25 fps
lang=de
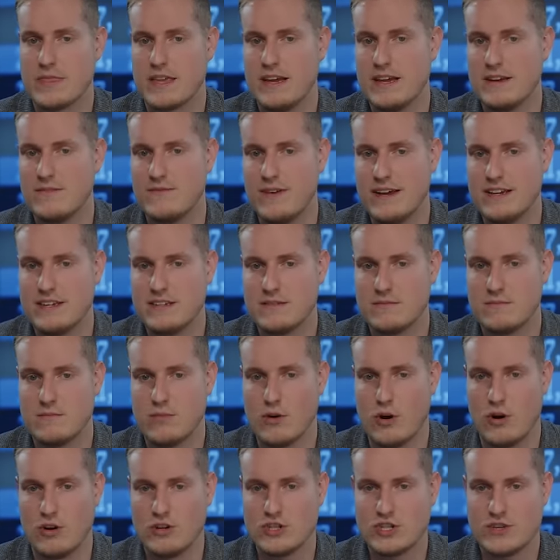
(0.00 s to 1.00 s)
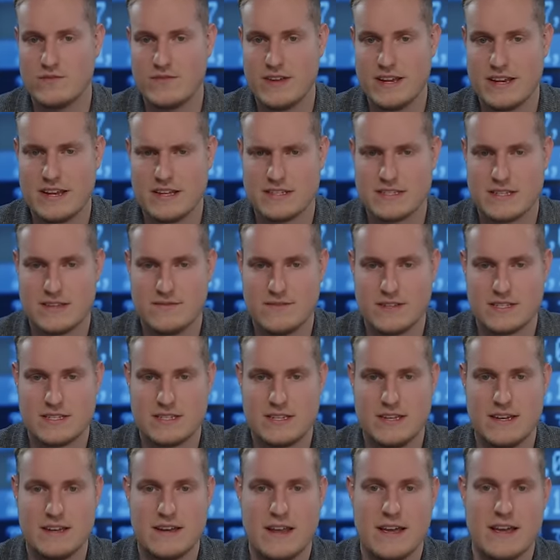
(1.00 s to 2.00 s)
In welchen Branchen wird jetzt
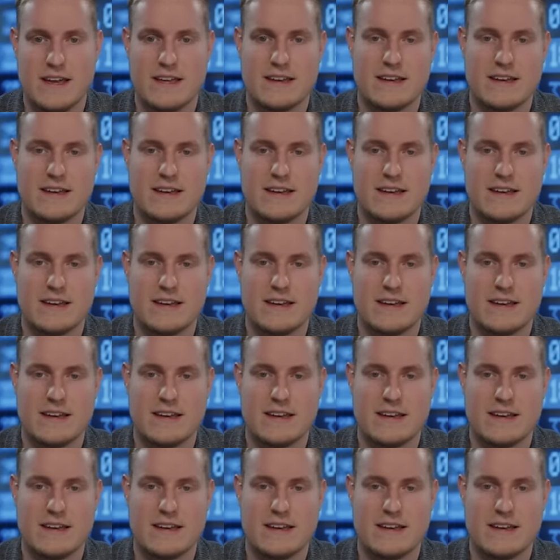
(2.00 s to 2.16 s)
investiert?